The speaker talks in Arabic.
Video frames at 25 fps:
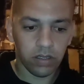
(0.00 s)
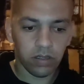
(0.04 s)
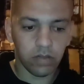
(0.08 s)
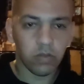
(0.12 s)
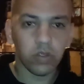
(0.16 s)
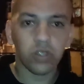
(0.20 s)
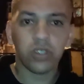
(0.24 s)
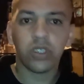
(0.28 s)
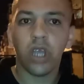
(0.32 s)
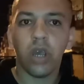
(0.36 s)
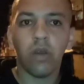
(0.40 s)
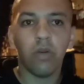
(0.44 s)

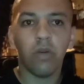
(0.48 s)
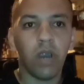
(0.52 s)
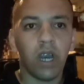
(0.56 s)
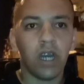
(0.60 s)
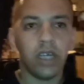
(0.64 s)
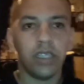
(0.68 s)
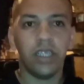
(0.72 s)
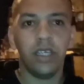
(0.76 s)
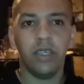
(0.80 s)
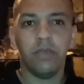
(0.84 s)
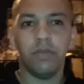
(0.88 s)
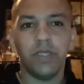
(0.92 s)

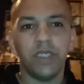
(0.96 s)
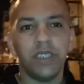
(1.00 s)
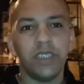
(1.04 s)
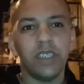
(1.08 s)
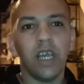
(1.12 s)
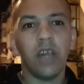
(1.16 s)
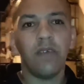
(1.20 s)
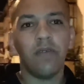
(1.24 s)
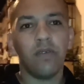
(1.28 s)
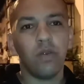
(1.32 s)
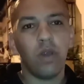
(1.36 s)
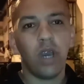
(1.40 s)
متواضع
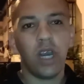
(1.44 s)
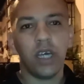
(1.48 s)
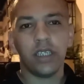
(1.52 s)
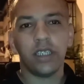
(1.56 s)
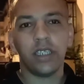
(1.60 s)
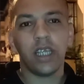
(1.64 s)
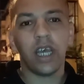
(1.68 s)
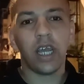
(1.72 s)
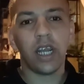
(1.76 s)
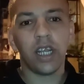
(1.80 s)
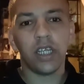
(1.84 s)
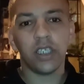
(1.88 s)
بزاف لواحد
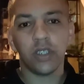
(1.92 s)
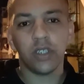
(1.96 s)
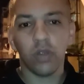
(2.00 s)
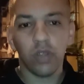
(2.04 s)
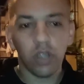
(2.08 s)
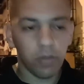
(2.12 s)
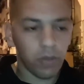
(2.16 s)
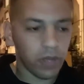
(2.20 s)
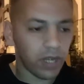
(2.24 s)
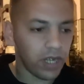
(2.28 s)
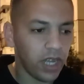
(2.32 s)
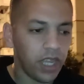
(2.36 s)
الدرجه
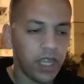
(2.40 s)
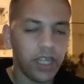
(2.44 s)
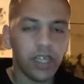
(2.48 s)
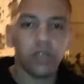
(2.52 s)
وكبرنا